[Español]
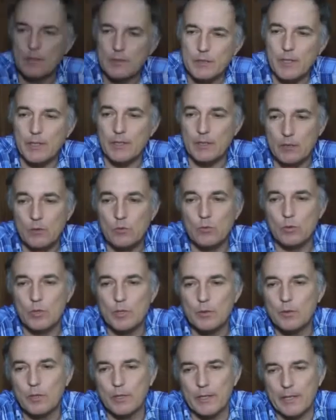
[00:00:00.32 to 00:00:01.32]
Sí, es un
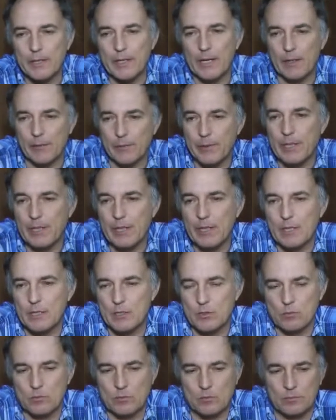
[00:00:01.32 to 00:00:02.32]
cultivo de arveja, que
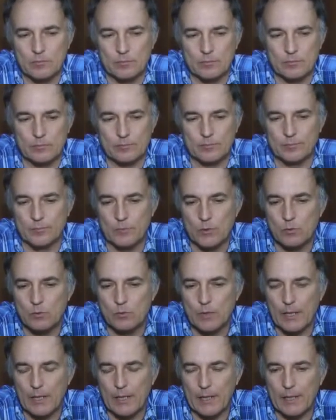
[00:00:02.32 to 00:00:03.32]
es
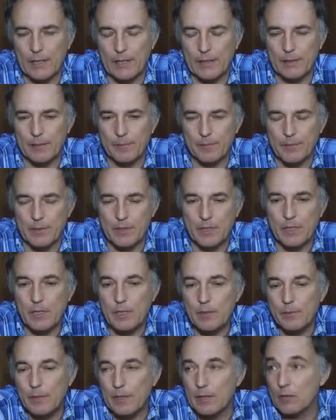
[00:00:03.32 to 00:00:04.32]
una
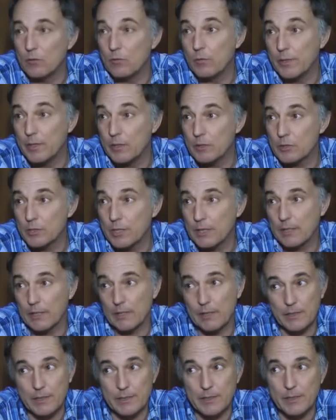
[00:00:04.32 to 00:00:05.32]
hierba leguminosa
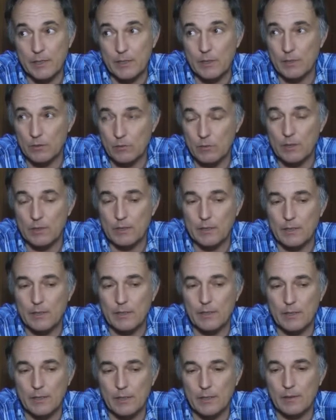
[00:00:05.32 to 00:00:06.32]
que crece
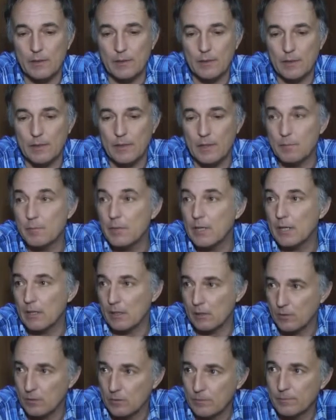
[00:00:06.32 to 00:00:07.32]
durante el,
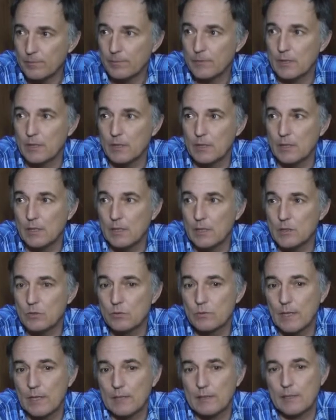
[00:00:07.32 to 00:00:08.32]
invierno y es
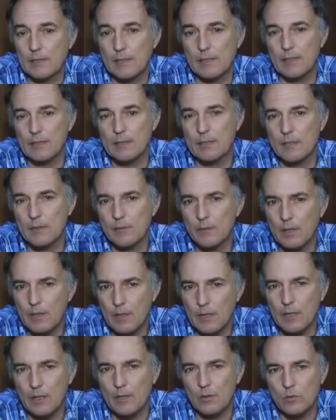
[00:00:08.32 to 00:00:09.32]
una alternativa
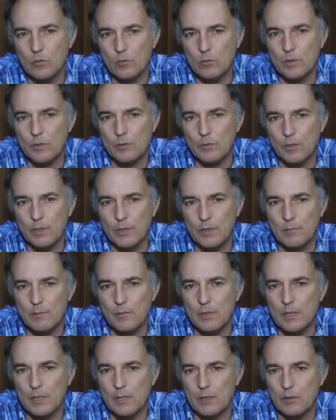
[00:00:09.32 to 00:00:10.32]
a los cultivos de
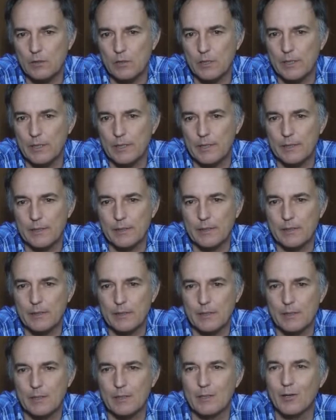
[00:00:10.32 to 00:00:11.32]
invierno que,
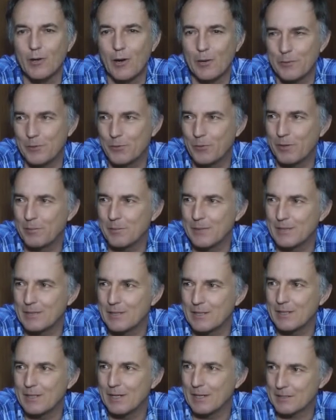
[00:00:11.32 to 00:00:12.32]

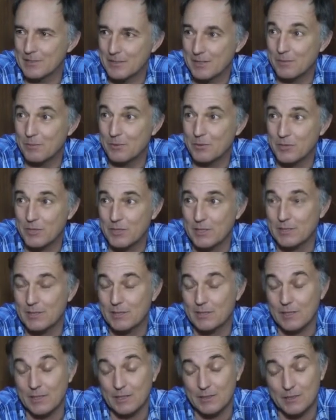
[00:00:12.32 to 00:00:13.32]
habitualmente hacemos y que se
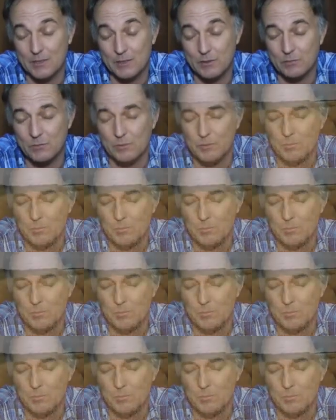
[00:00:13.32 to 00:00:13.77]
están haciendo muy